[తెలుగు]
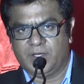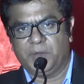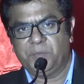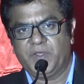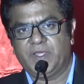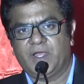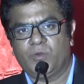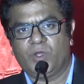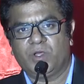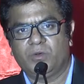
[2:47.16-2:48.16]
డంపింగ్
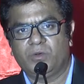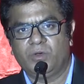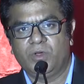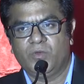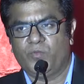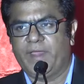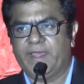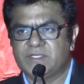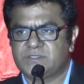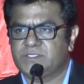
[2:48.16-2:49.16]
యార్డ్ వరకు
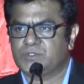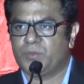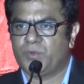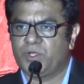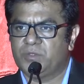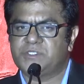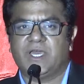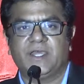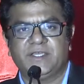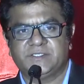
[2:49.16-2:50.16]
వెహికల్స్ తీసుకుపోవడం
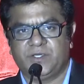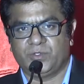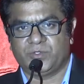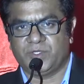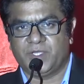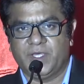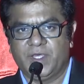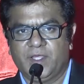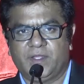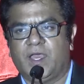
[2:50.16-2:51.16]
చాలా ఈజీ అవుతుంది
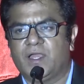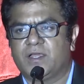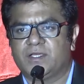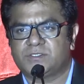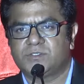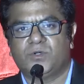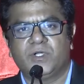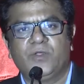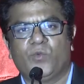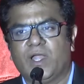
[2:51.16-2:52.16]
దాని కాస్ట్
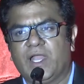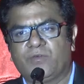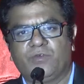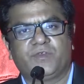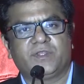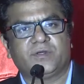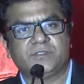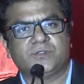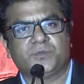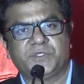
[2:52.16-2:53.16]
ఓన్లీ వన్ ల్యాక్ ఫిఫ్టీ
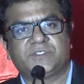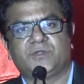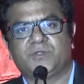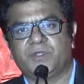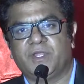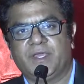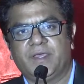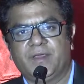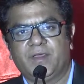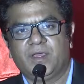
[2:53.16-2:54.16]
థౌజండ్ రూపీస్ అవుతుంది
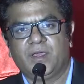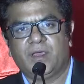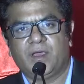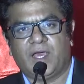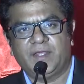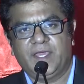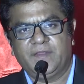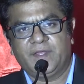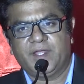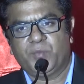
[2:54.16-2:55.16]
అది
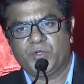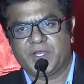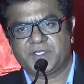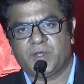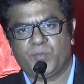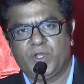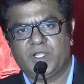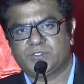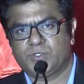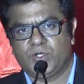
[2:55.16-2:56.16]
ఏంటంటే ఇప్పుడు రిక్షా
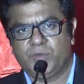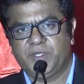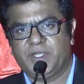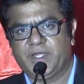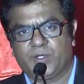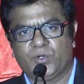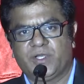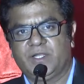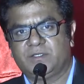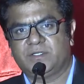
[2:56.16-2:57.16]
పుల్లర్స్ రోడ్డు మీద నెట్టుకుంటూ
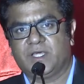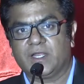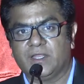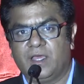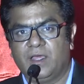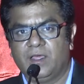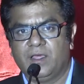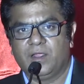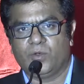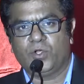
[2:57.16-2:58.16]
వెళ్తుంటారు కదా
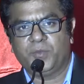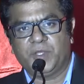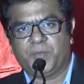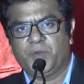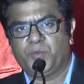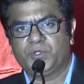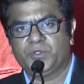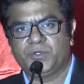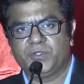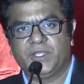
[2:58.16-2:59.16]
రోడ్డు మీద
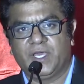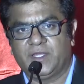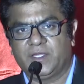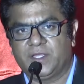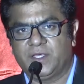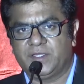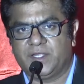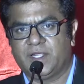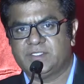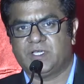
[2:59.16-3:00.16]
పడిపోతుంటుంది అదంతా
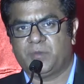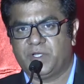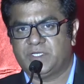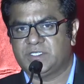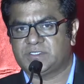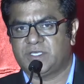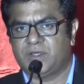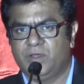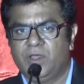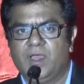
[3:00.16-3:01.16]
ఇద్దరు కలిసి ఆపరేట్
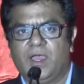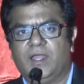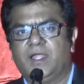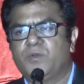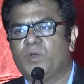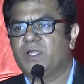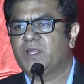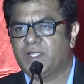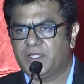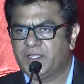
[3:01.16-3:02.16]
చేస్తారు అలాంటి
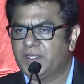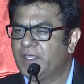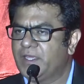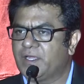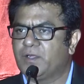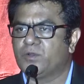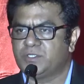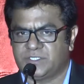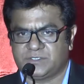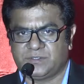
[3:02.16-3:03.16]
వాటిని అన్నింటినీ కంట్రోల్
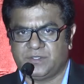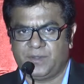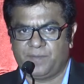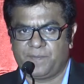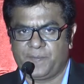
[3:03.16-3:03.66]
చేస్తుంది